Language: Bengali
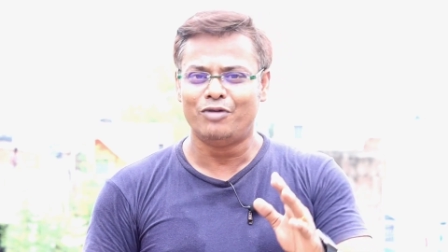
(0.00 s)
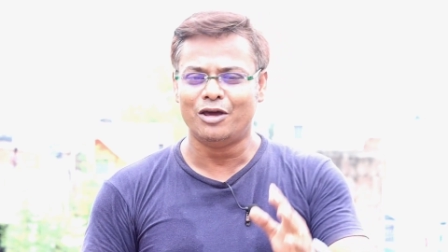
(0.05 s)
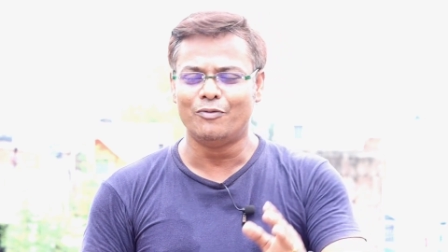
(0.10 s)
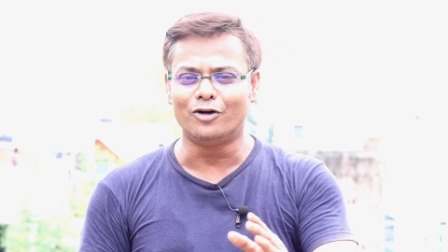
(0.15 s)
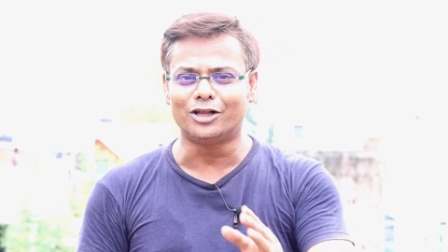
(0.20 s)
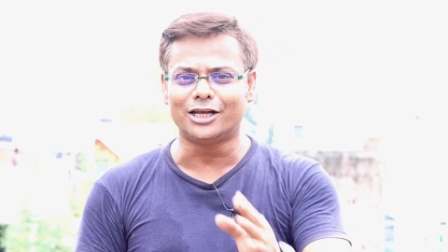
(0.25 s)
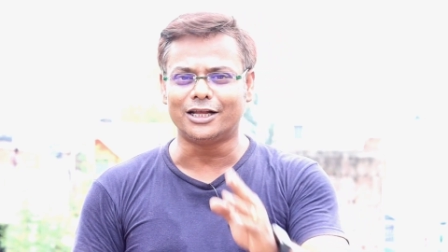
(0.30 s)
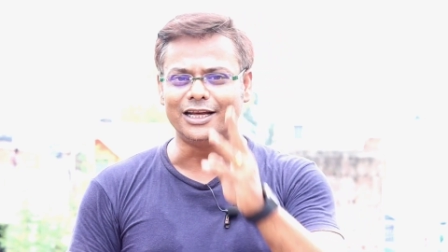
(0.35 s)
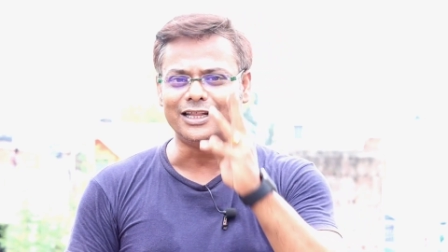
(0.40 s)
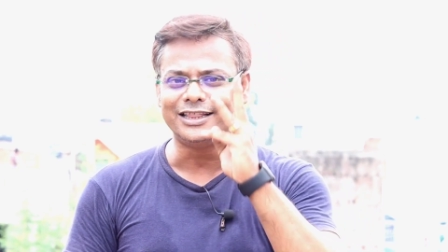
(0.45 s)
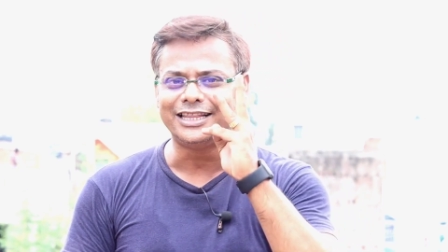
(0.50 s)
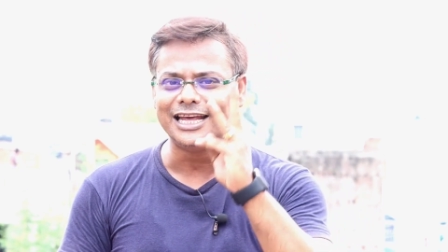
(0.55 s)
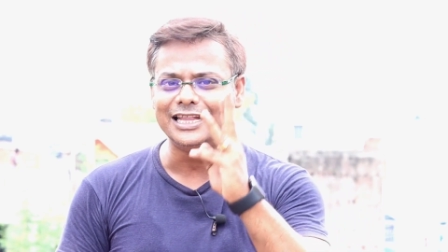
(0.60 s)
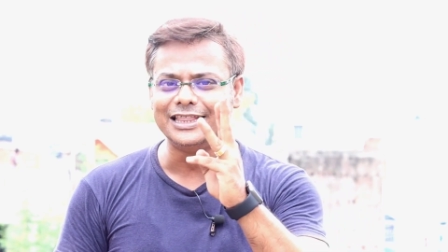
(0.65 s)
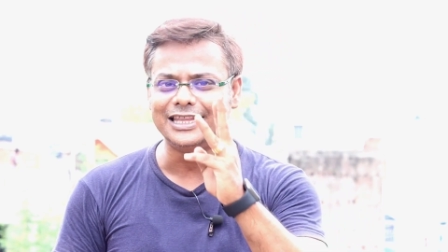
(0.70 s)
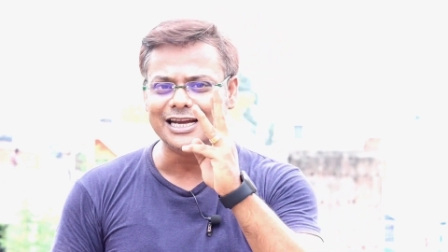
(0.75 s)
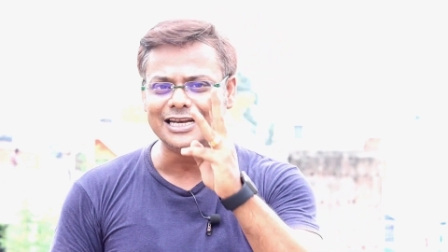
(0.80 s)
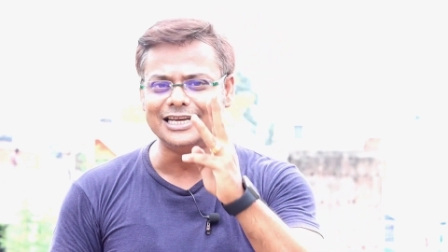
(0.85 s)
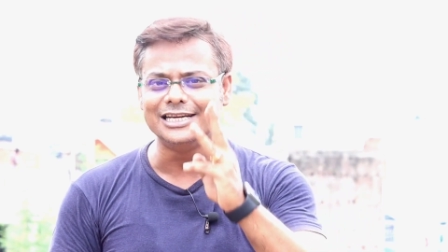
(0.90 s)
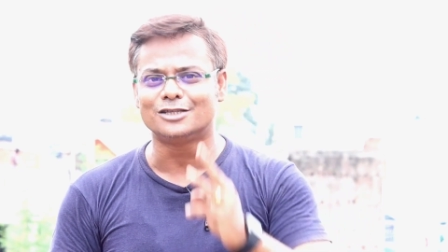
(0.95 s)
ভিভো তাদের তিন
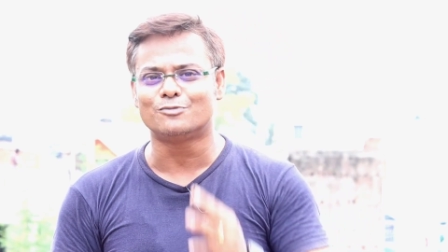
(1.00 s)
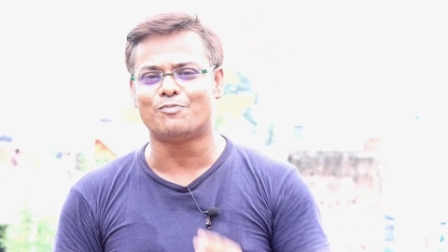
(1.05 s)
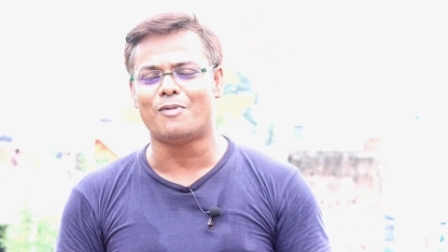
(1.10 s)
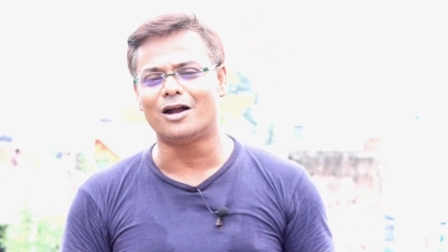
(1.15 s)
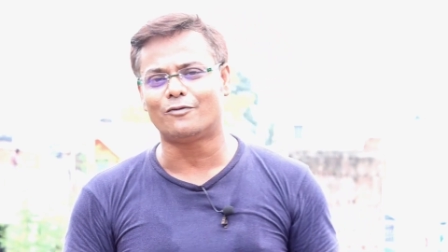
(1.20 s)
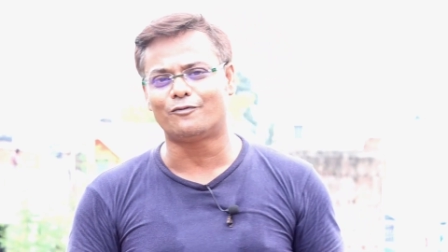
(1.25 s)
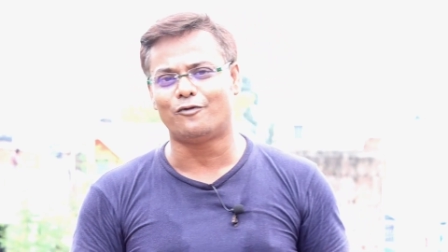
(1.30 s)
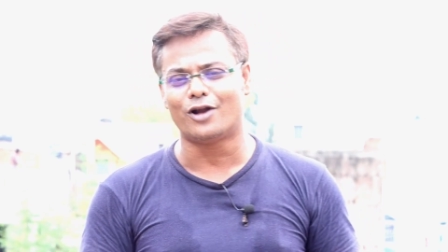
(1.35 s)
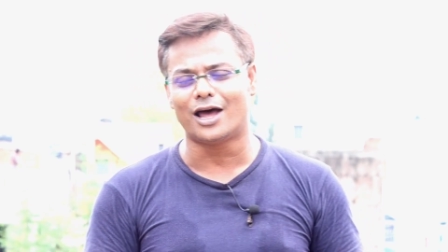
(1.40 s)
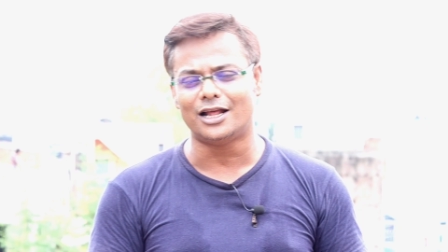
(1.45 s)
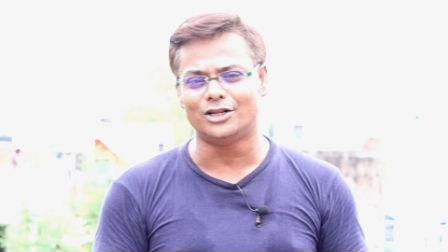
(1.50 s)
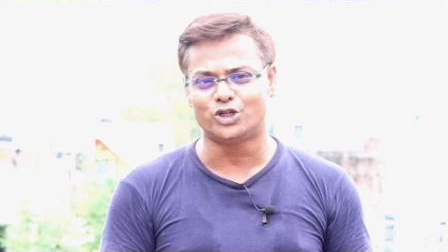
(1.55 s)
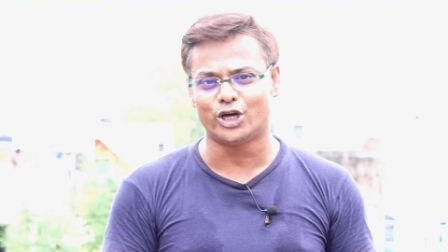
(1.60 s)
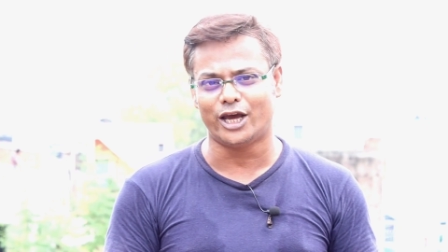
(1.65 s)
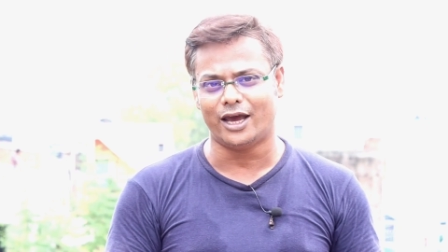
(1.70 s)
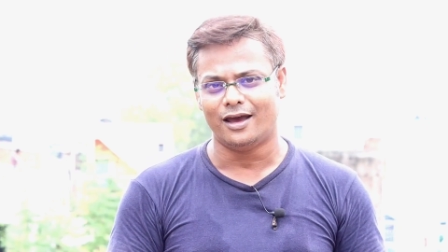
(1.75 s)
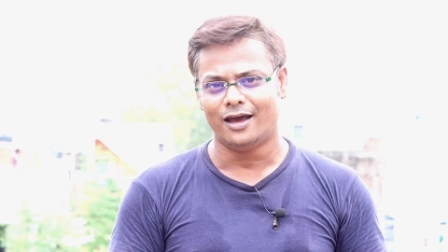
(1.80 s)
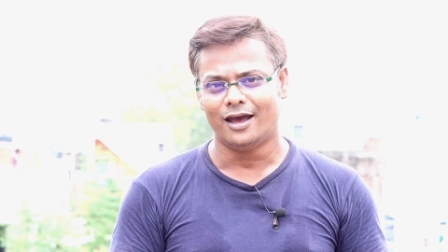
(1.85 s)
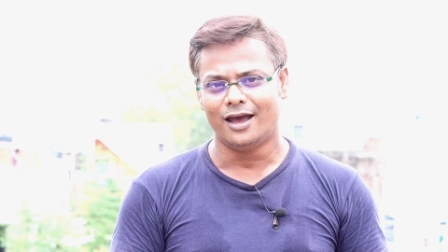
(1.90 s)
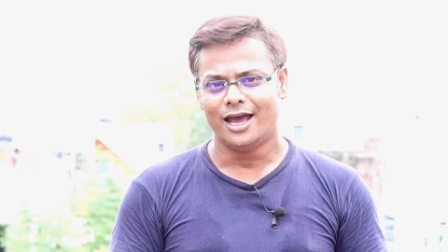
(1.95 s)
তিনটে স্মার্টফোন
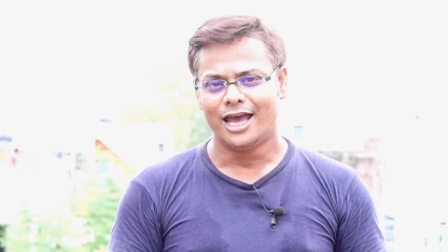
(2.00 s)
আনছে